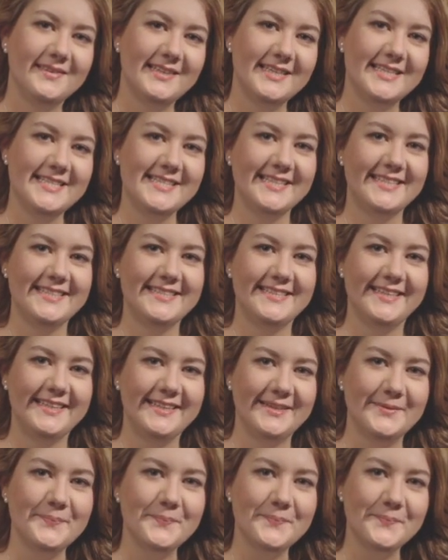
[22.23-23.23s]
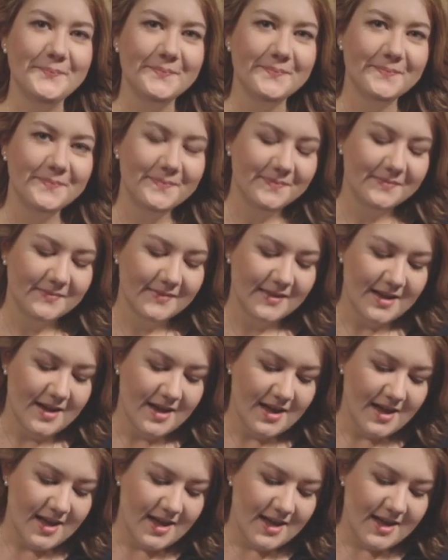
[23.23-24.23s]
детские стихи.
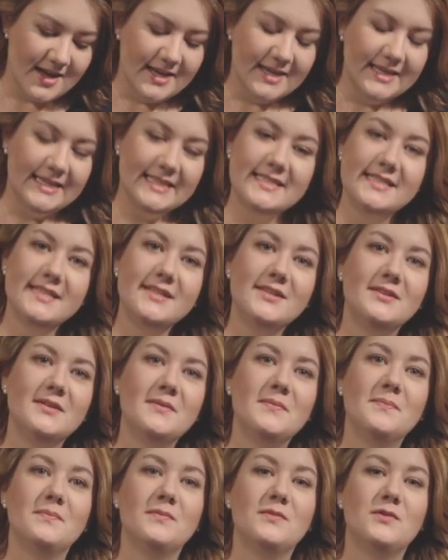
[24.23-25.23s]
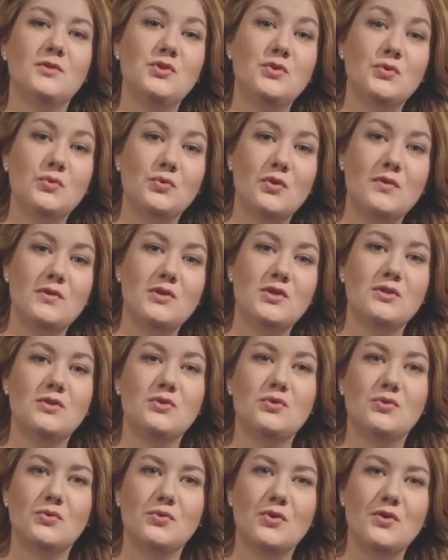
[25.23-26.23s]
Из цикла
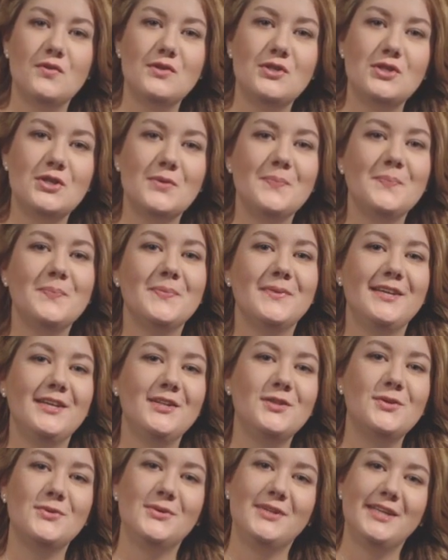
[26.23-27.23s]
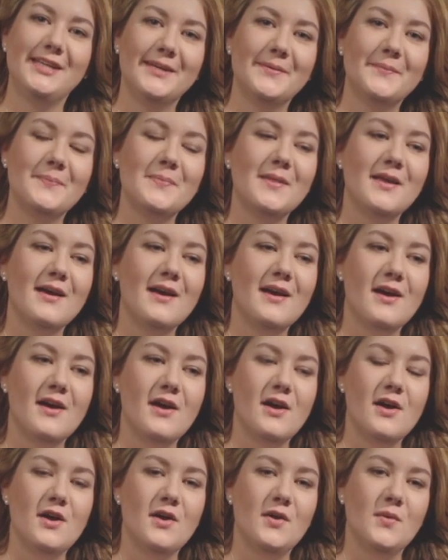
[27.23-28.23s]
«Чудовищное чудовище» и другие.
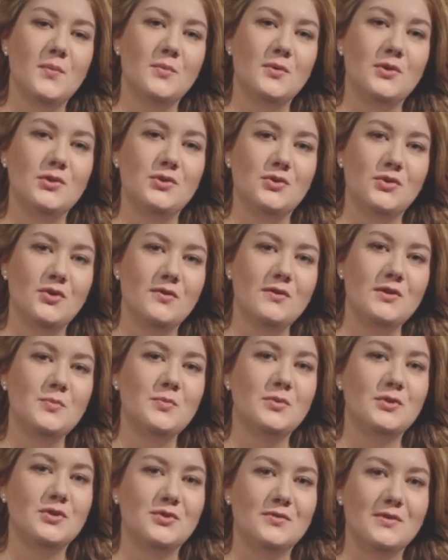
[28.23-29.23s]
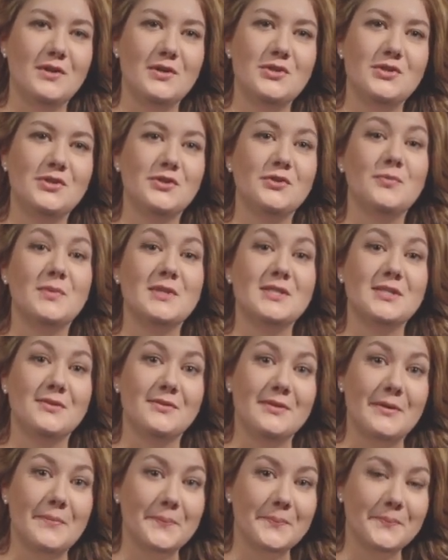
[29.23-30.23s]
Про чудовищ, проживающих в
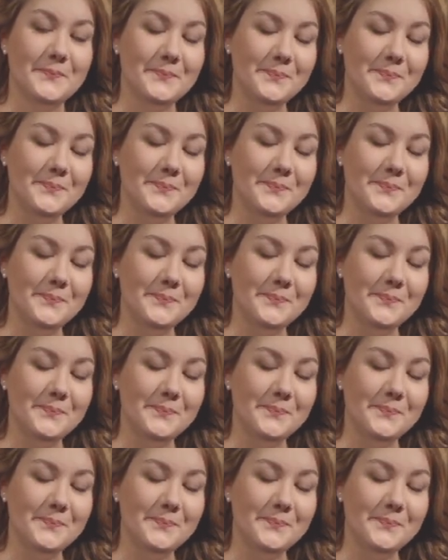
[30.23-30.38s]
Москве.